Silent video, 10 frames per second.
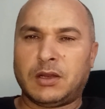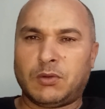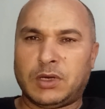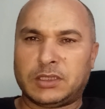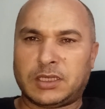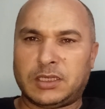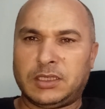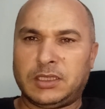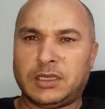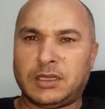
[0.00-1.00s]

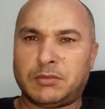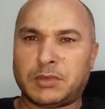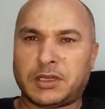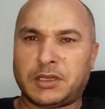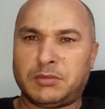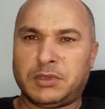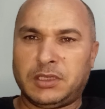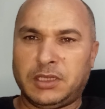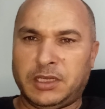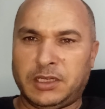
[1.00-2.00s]
الوطني
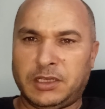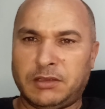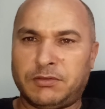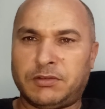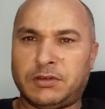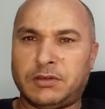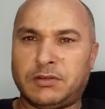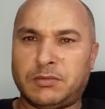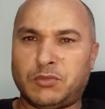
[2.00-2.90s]
المغربي يعني في